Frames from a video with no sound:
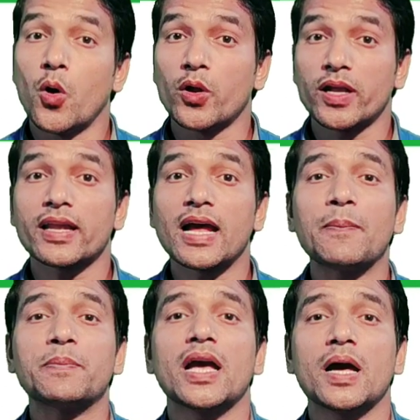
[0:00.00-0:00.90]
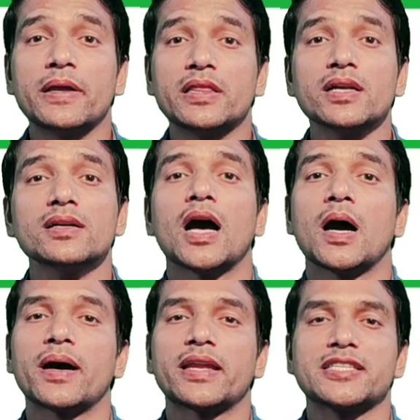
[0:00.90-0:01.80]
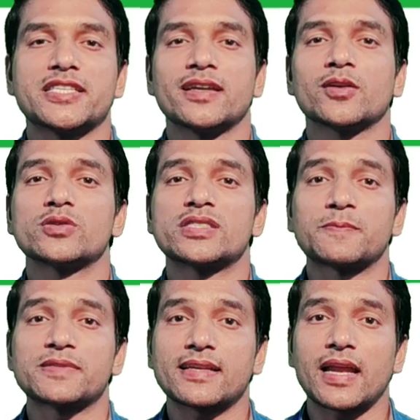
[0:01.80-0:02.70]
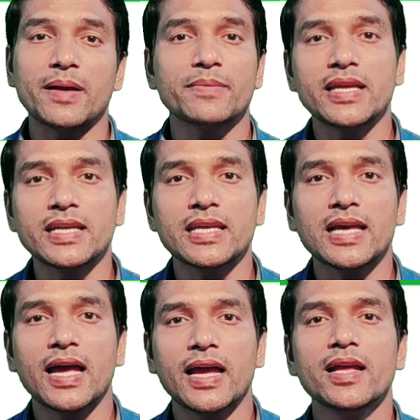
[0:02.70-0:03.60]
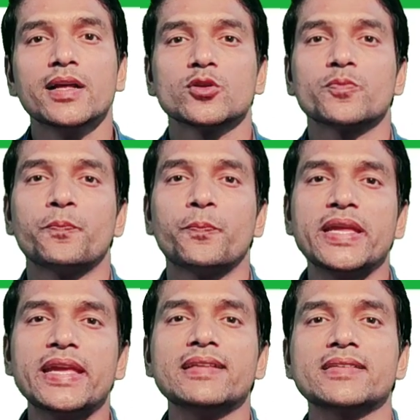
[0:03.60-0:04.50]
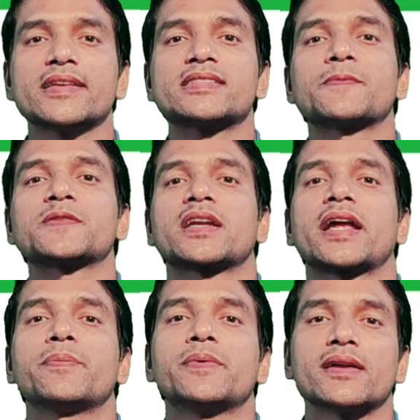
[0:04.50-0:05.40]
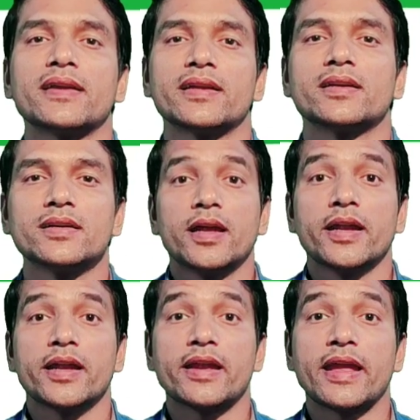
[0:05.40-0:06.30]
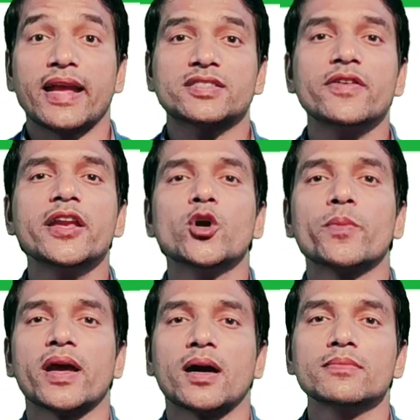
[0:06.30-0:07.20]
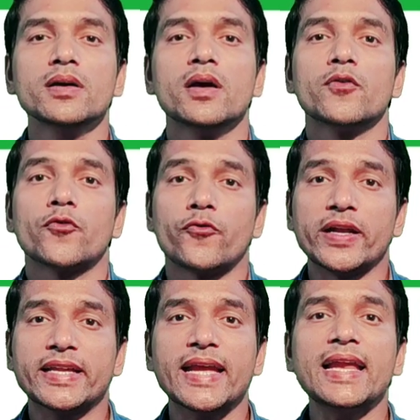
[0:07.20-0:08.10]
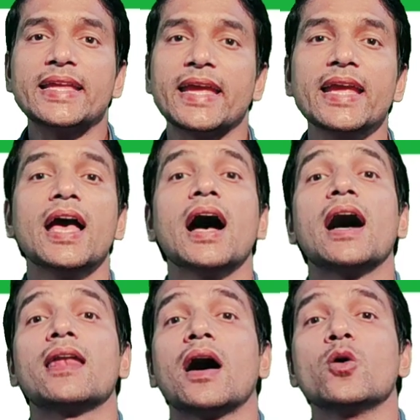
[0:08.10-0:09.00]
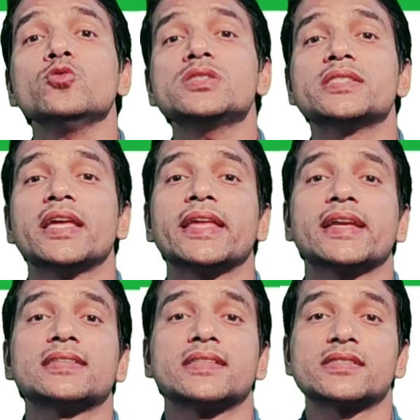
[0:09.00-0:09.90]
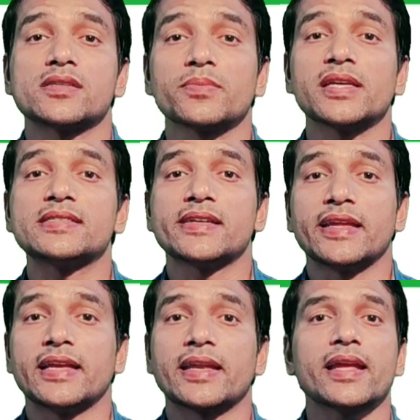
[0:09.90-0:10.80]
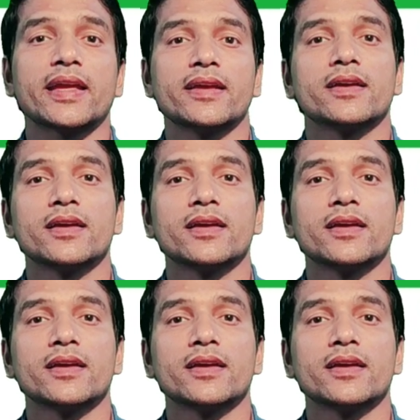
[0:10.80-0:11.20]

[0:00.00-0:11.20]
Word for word: और अगर आपने अभी तक हमारे चैनल को सब्सक्राइब नहीं किया है तो प्लीज इसे सब्सक्राइब कर लें नेक्स्ट वीडियो में हम फिट के लिए अलाउंस देने की सिस्टम की स्टडी करेंगे